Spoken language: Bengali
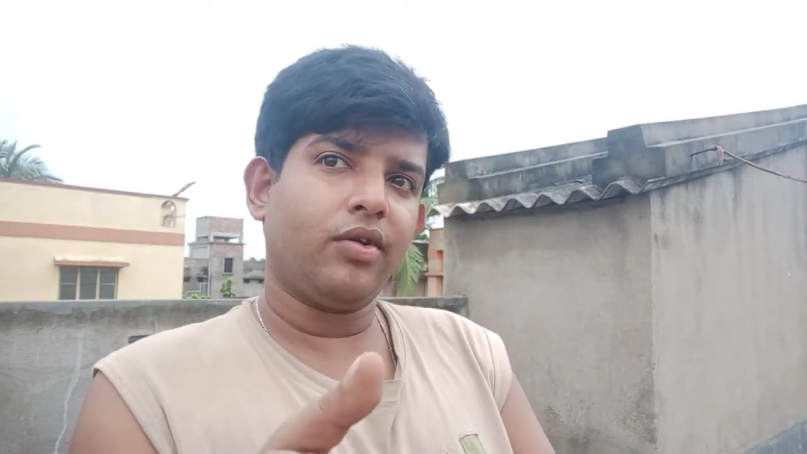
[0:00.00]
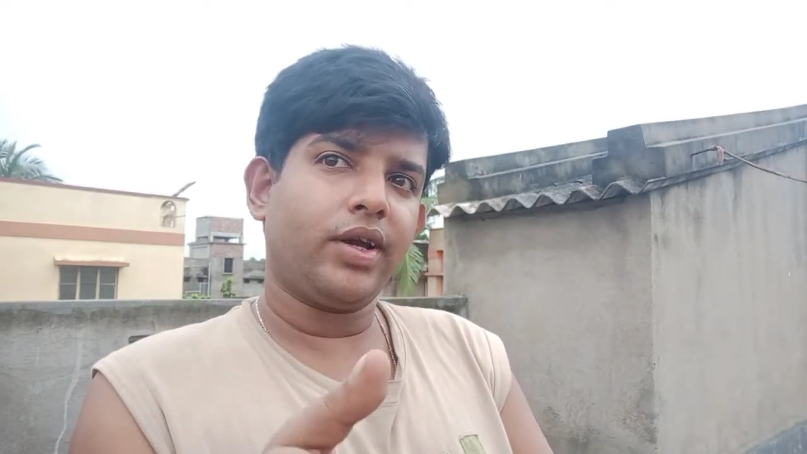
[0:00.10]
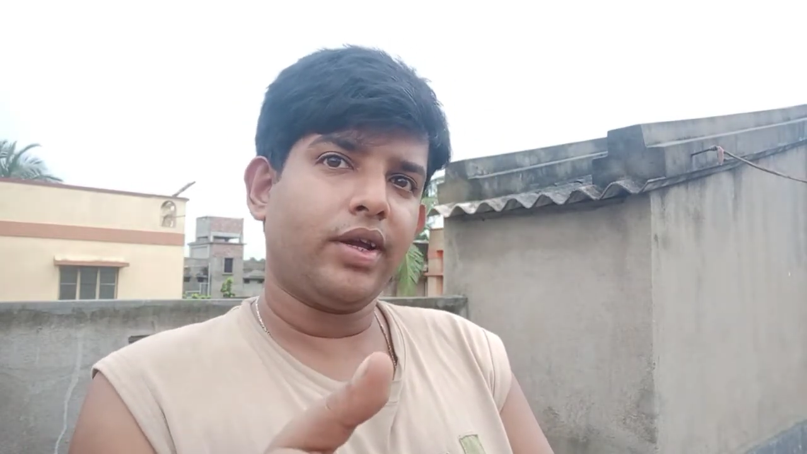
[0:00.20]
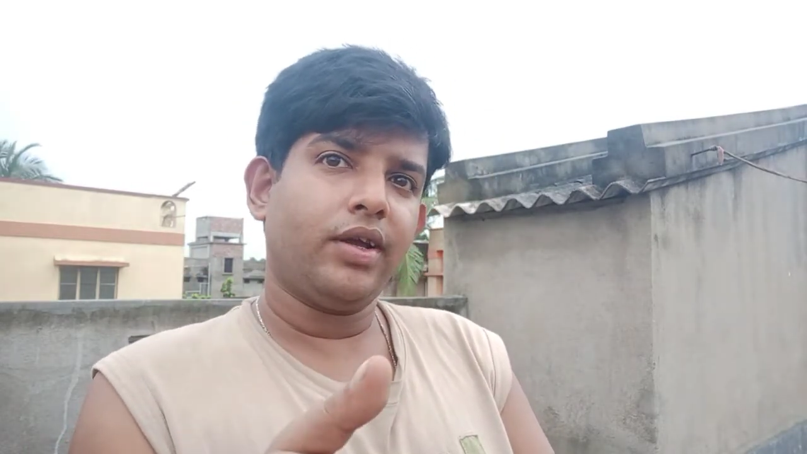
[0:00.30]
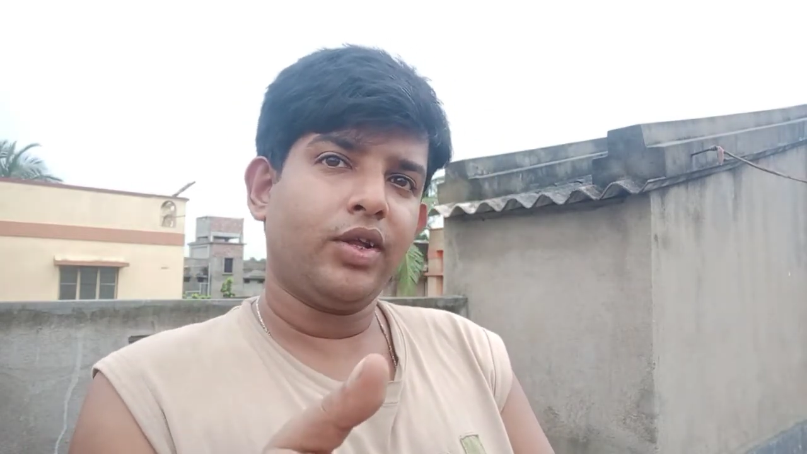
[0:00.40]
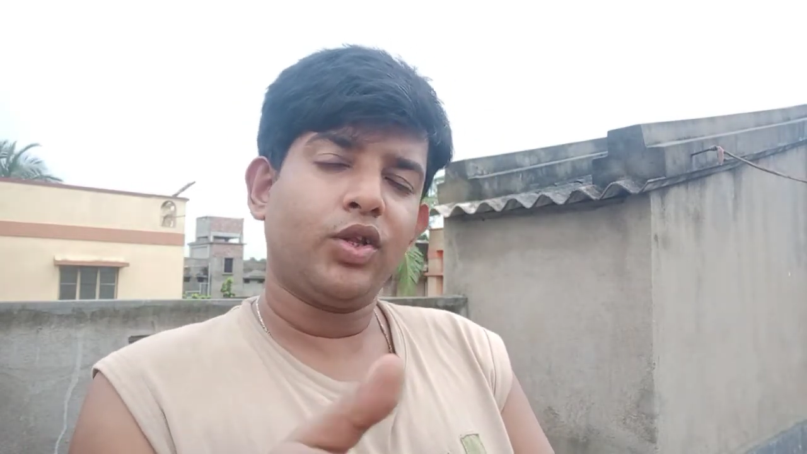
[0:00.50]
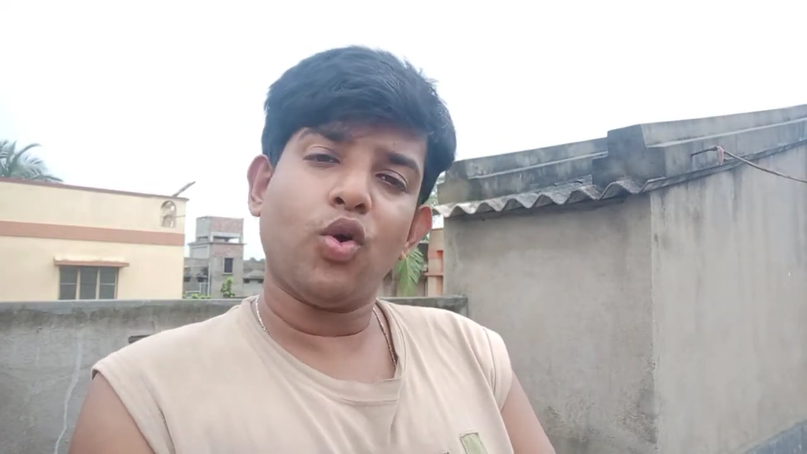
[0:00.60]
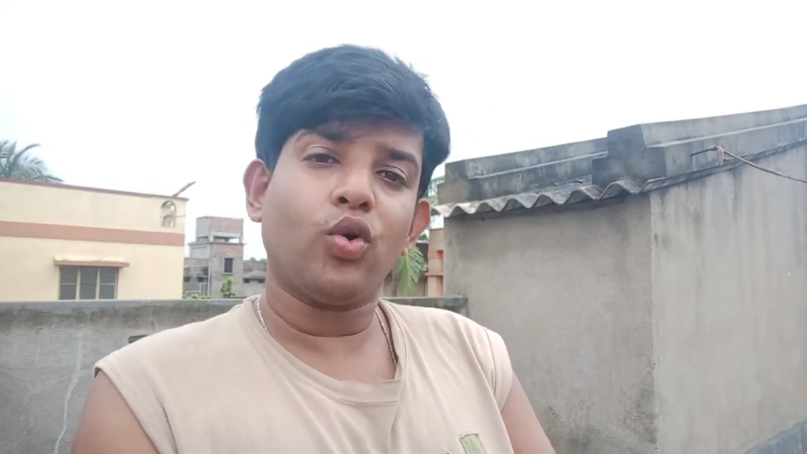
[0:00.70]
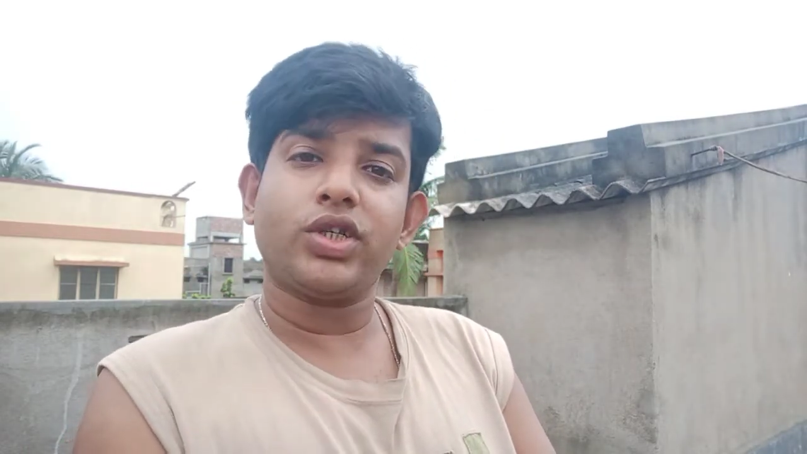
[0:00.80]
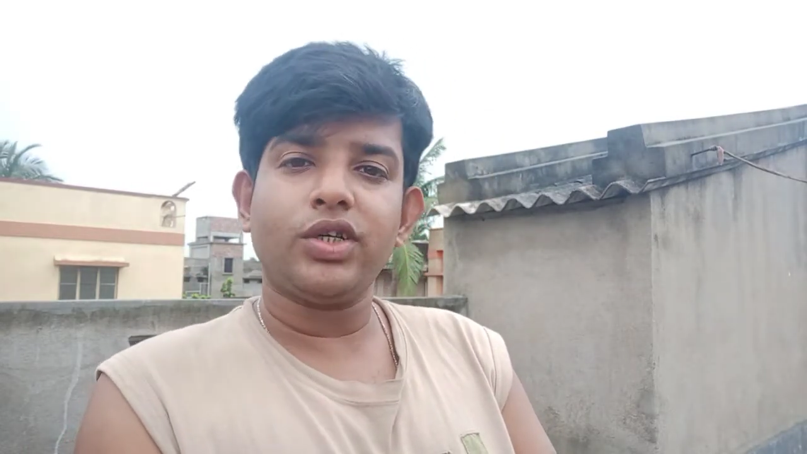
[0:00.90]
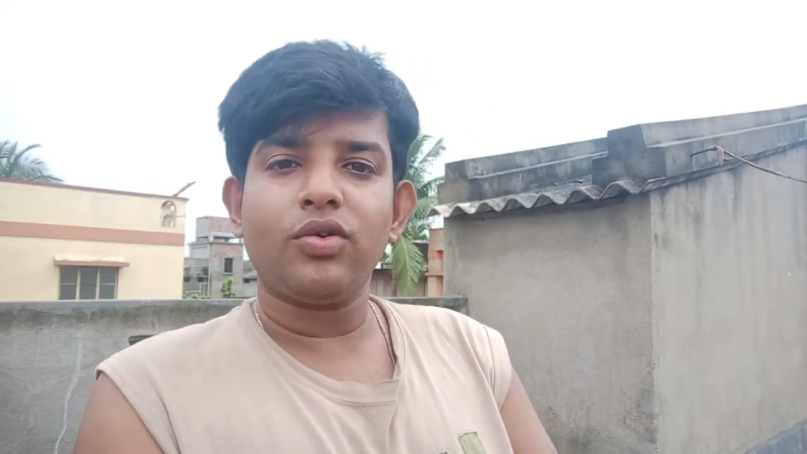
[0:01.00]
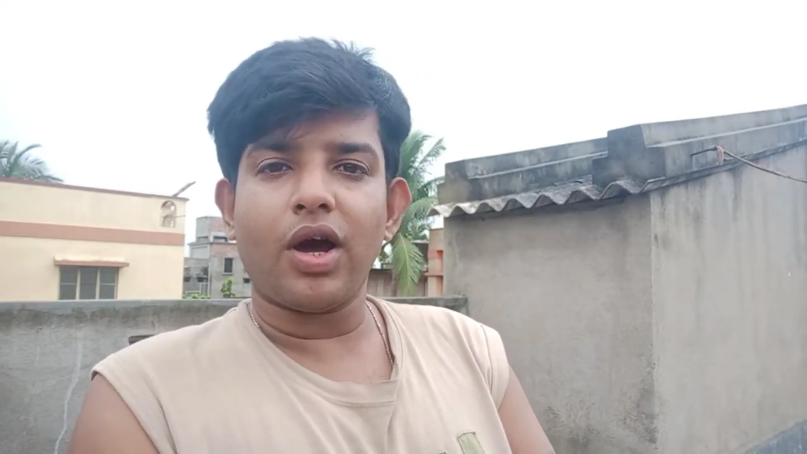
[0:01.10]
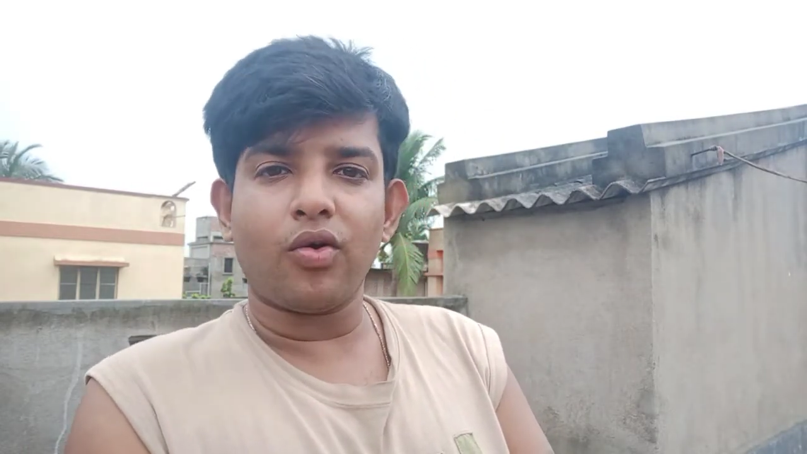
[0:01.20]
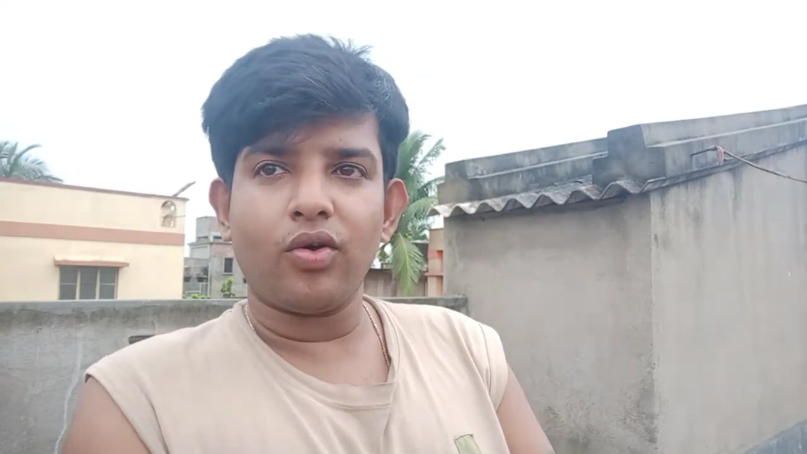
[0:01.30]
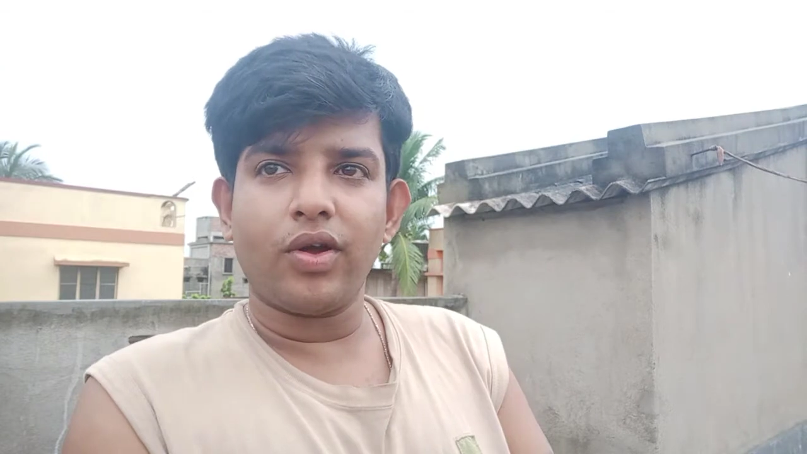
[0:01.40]
হয় ধ্বংসেরও
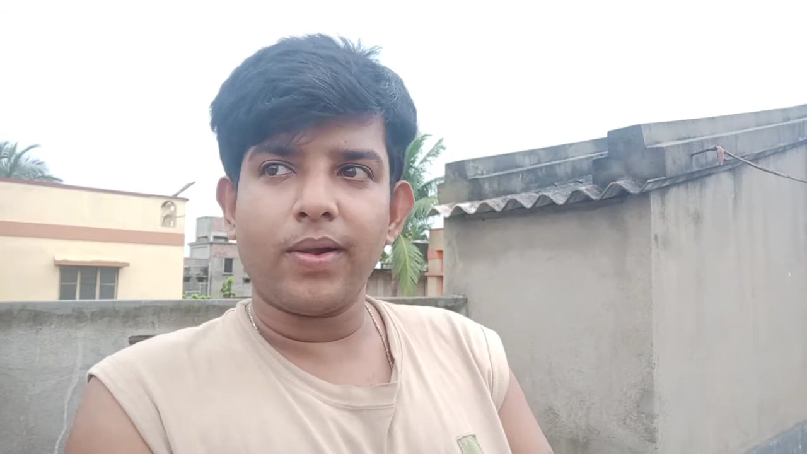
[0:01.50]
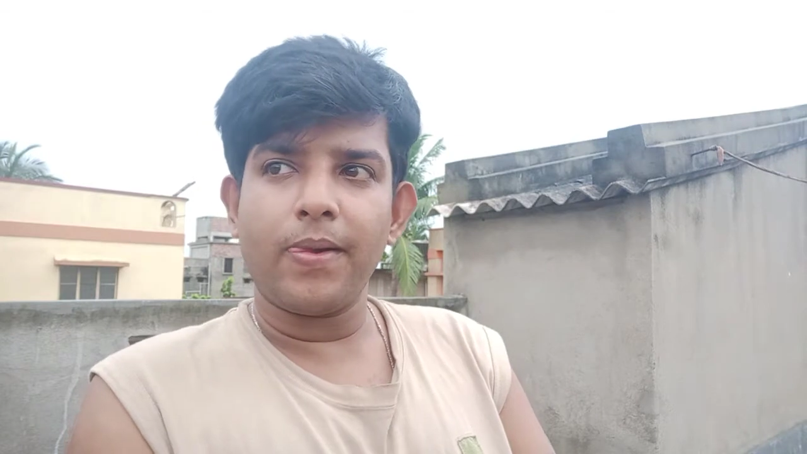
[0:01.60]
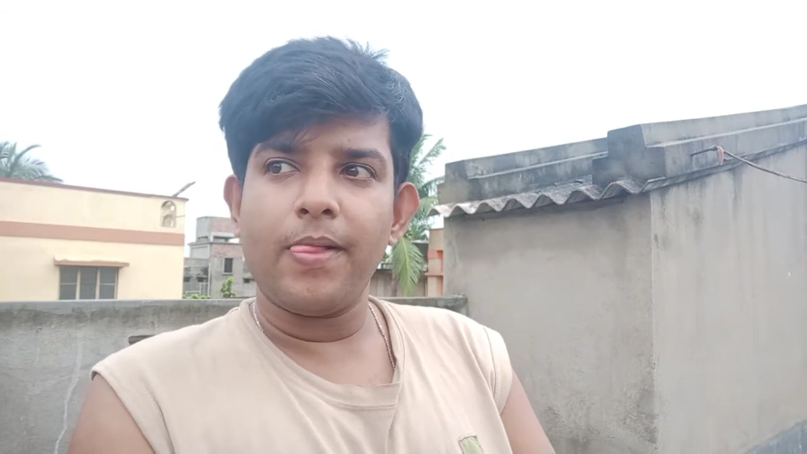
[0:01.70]
কারণ হয়